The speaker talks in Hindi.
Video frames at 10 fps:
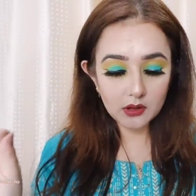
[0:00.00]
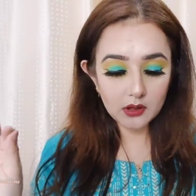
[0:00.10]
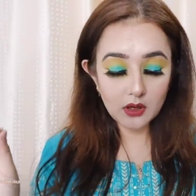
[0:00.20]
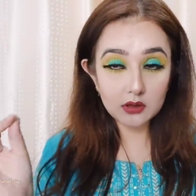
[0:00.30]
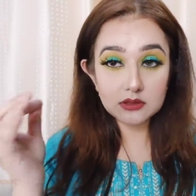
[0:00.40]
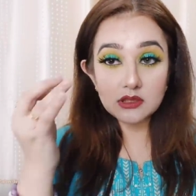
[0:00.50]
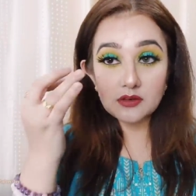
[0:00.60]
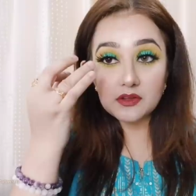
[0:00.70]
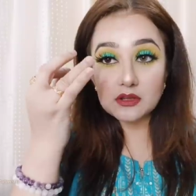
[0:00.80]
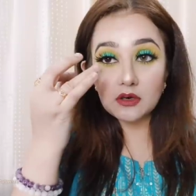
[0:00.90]
यार
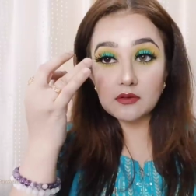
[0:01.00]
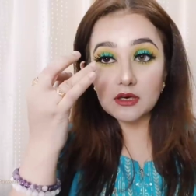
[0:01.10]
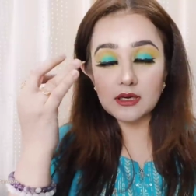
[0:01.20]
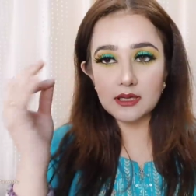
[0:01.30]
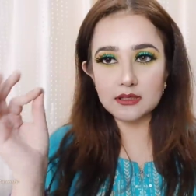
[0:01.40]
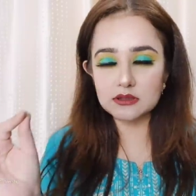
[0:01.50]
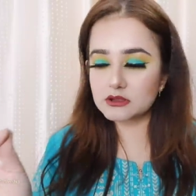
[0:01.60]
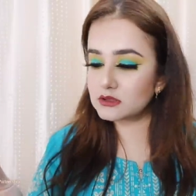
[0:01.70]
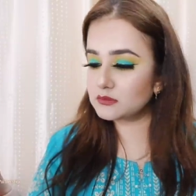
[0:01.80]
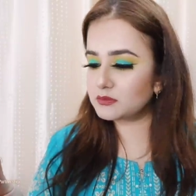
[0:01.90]
सिर्फ इधर वाला लेंस
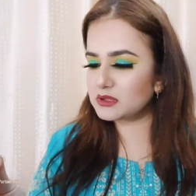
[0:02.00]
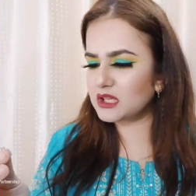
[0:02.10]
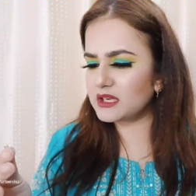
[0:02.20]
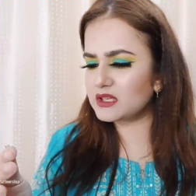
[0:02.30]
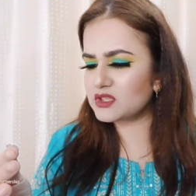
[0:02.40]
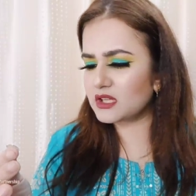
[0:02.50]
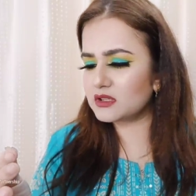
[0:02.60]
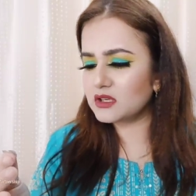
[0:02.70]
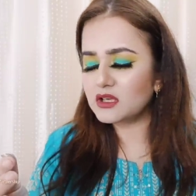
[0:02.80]
पता नहीं शायद